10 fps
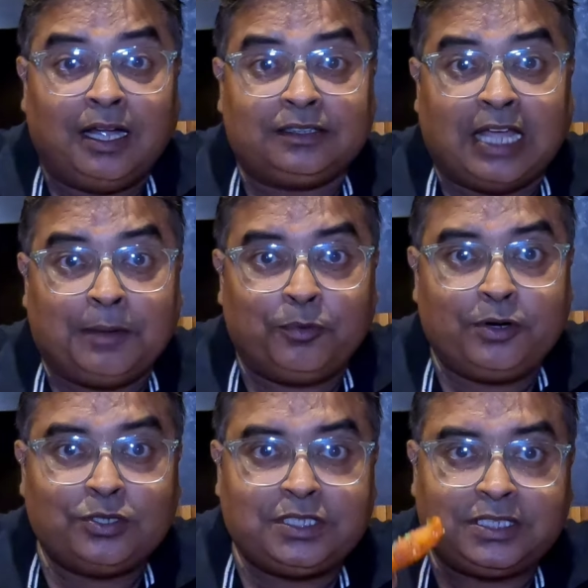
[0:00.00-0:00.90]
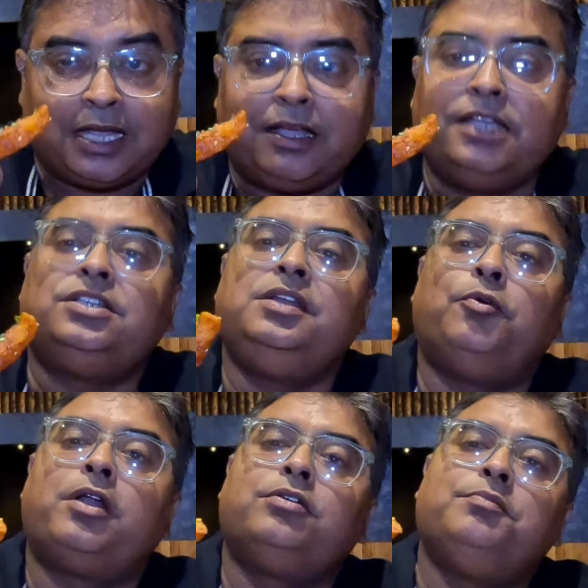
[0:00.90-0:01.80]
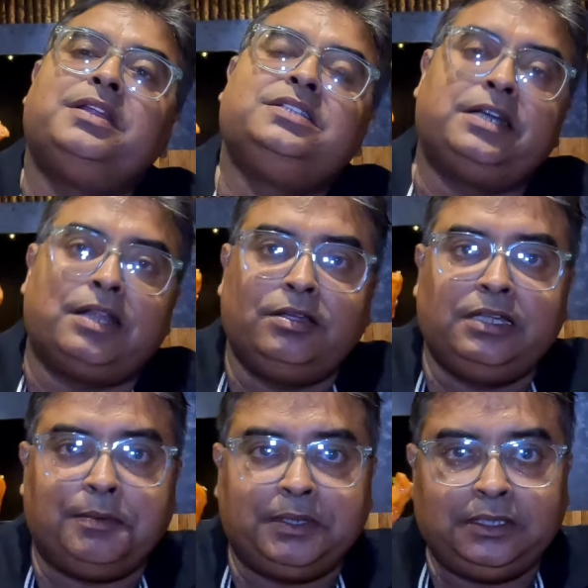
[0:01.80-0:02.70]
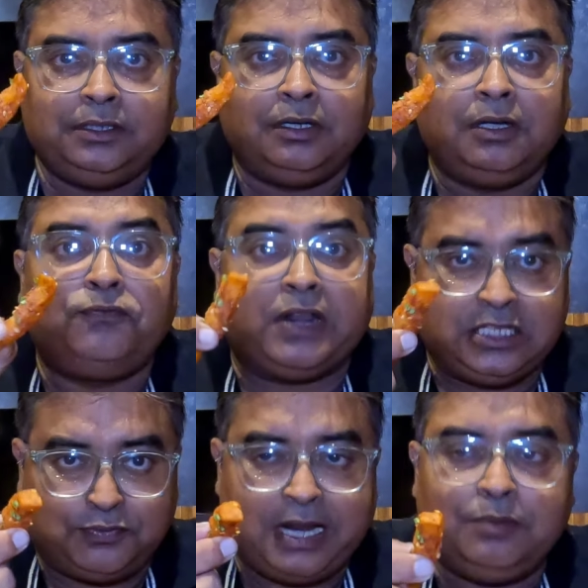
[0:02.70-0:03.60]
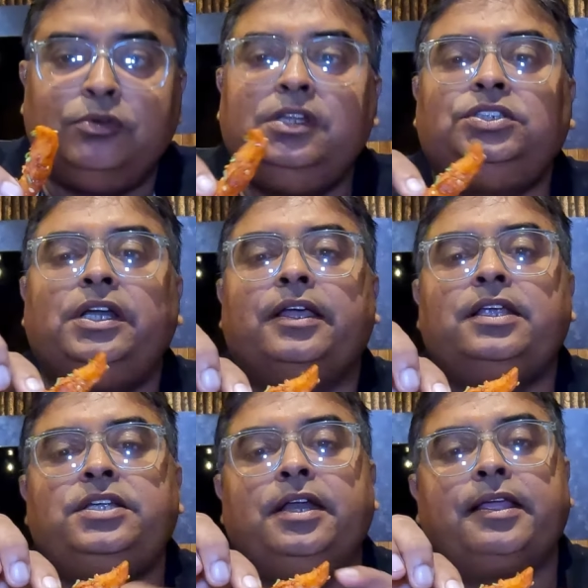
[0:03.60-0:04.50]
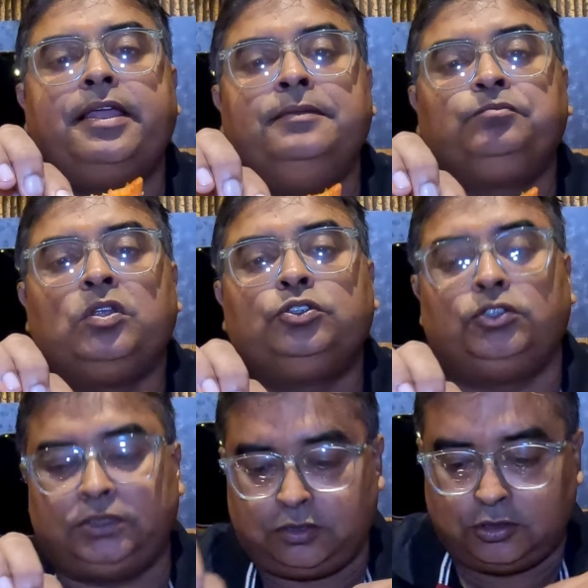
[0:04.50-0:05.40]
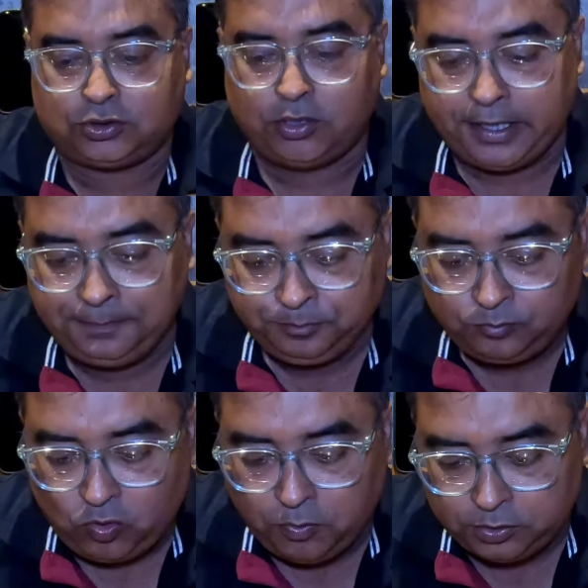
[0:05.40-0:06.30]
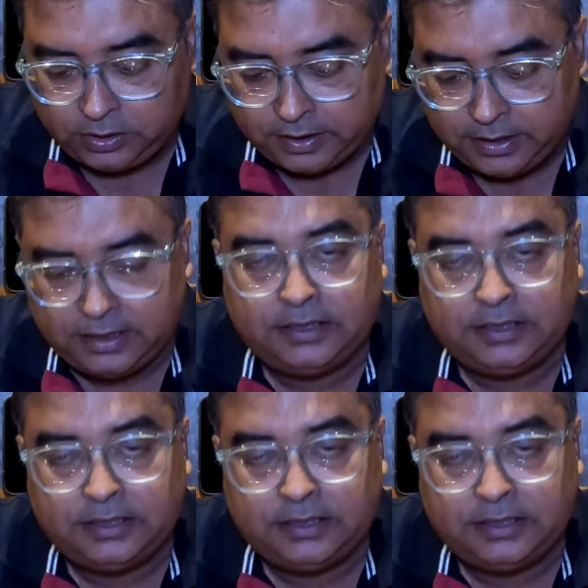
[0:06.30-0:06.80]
আর তারপরে রয়েছে সাংহাই চিলি পটাটো মানে যেটা ওই আমাদের ফ্রেঞ্চ ফ্রাই বলি সেটাকে সেটাকে সসে টস করা ওপর থেকে